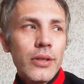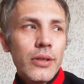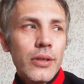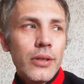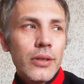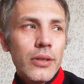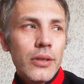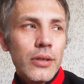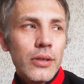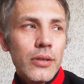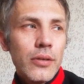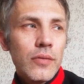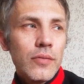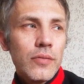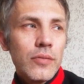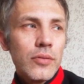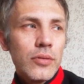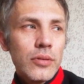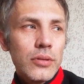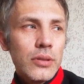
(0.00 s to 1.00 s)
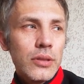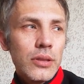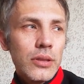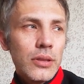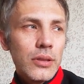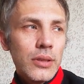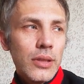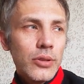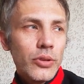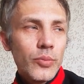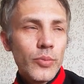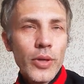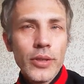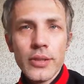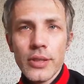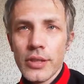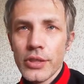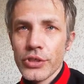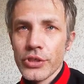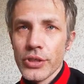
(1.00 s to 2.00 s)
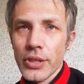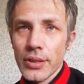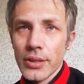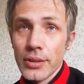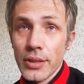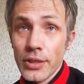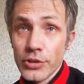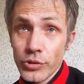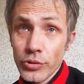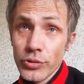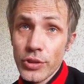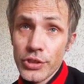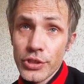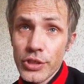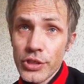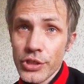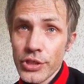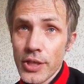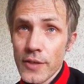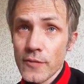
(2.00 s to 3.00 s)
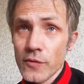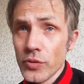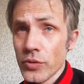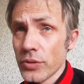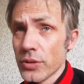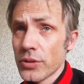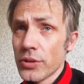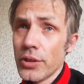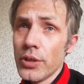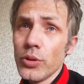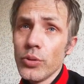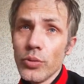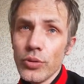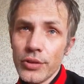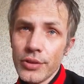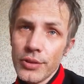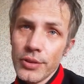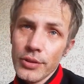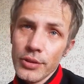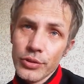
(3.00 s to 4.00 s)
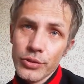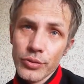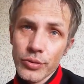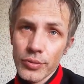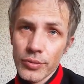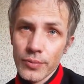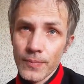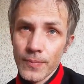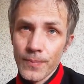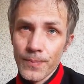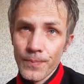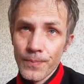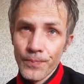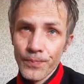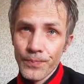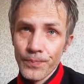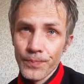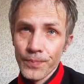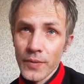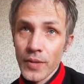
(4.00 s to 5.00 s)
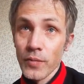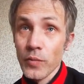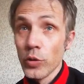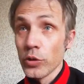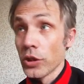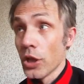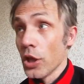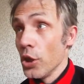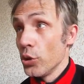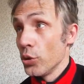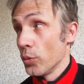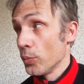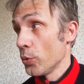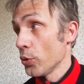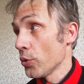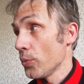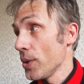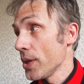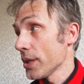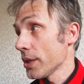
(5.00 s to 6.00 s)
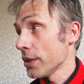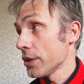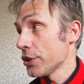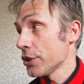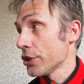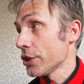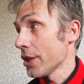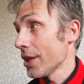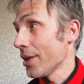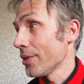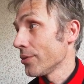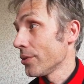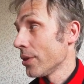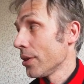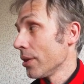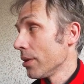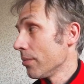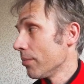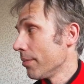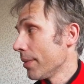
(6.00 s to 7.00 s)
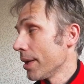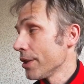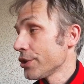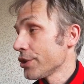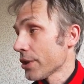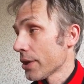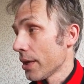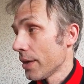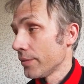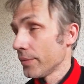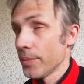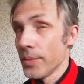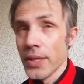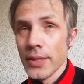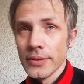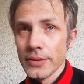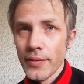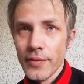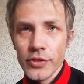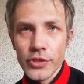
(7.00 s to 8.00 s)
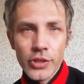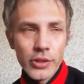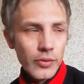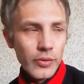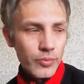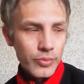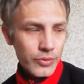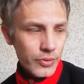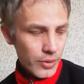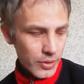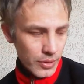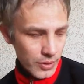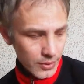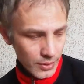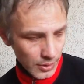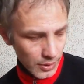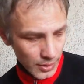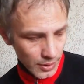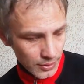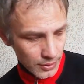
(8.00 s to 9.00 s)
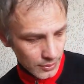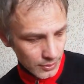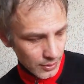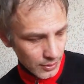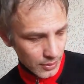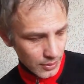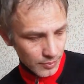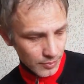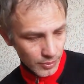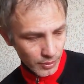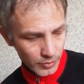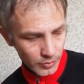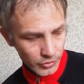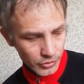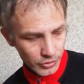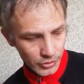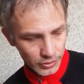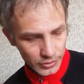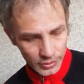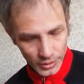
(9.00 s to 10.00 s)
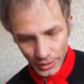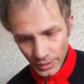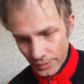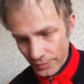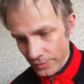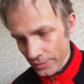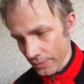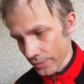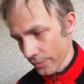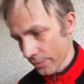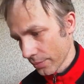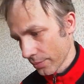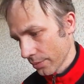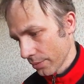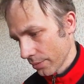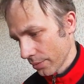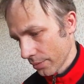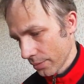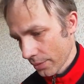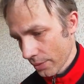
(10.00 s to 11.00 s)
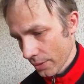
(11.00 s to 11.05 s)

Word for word: Э, вот, и я думаю, они решат. А что значит решать все? 3-0 делать что ну Вот, но букмекеры считают матч равным. Я совершенно вообще не согласен с этим, потому что, скорее всего,